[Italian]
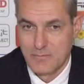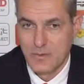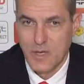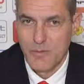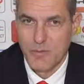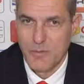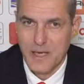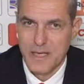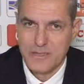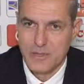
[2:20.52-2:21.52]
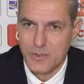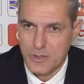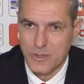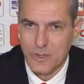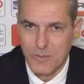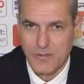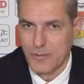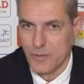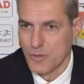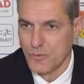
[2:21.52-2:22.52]
non abbiamo mai eseguito come
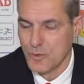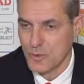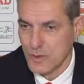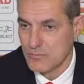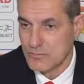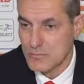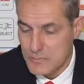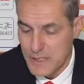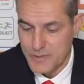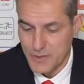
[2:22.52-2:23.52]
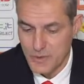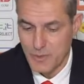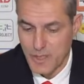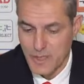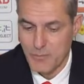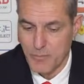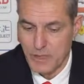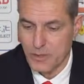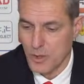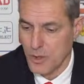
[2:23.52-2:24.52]
avremmo dovuto e secondo me
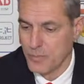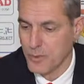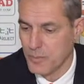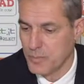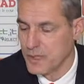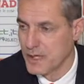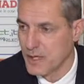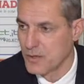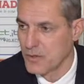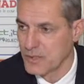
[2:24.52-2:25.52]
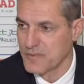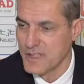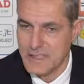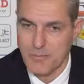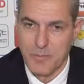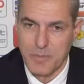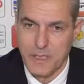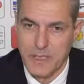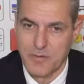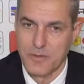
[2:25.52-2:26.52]
nemmeno troppo per la loro difesa, ma
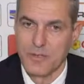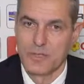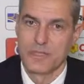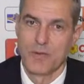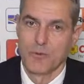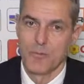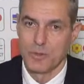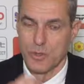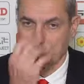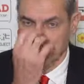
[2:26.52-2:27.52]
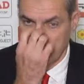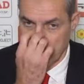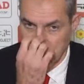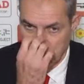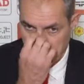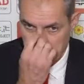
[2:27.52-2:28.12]
perché noi ci siamo un po' troppo,